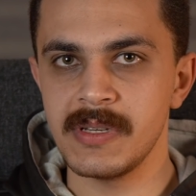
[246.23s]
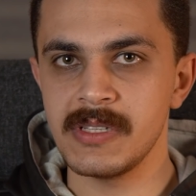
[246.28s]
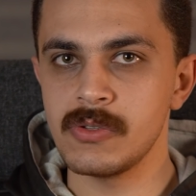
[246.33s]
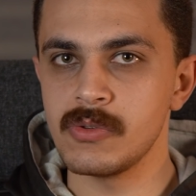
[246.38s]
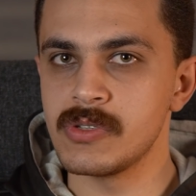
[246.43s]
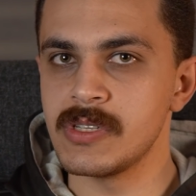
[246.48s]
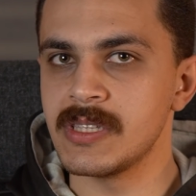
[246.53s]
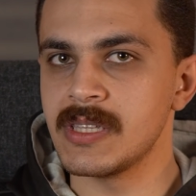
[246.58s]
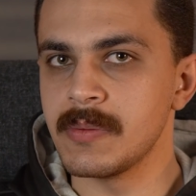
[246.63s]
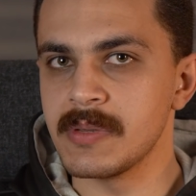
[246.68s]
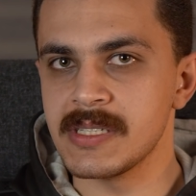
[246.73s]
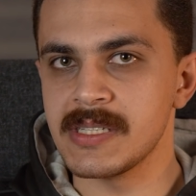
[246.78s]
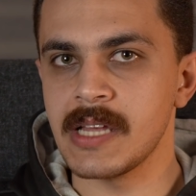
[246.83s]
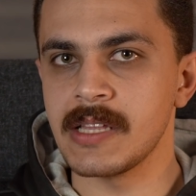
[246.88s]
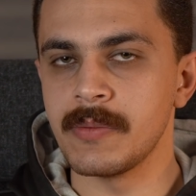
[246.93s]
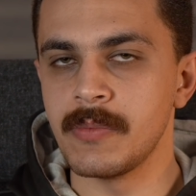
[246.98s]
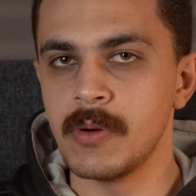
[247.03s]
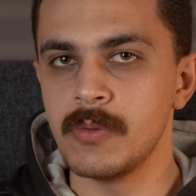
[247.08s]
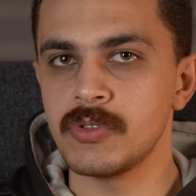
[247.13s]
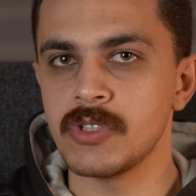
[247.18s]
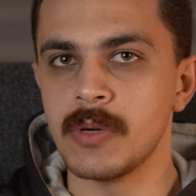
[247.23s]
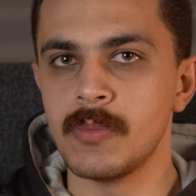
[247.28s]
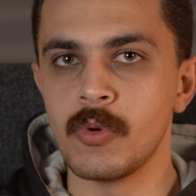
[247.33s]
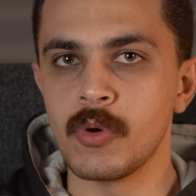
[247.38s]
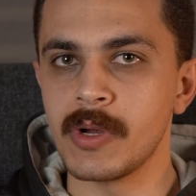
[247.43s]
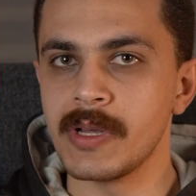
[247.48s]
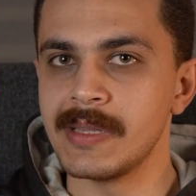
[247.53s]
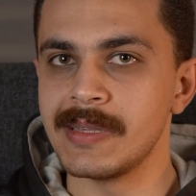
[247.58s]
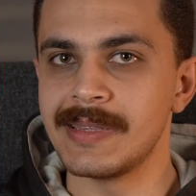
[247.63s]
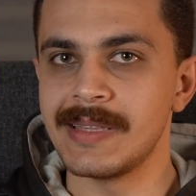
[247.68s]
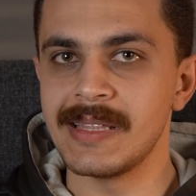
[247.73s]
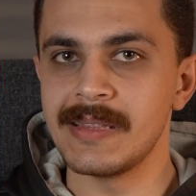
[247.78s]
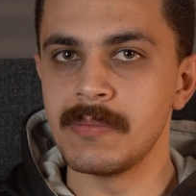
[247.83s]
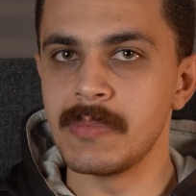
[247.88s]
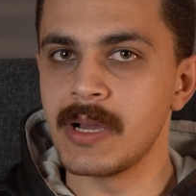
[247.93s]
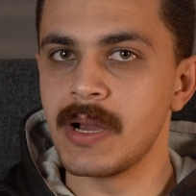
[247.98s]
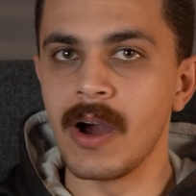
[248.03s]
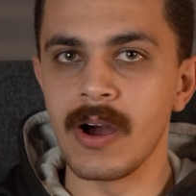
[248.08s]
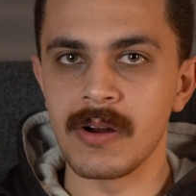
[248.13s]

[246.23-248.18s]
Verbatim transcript: بس وسته ما تستخدمهمش او ممكن تدمج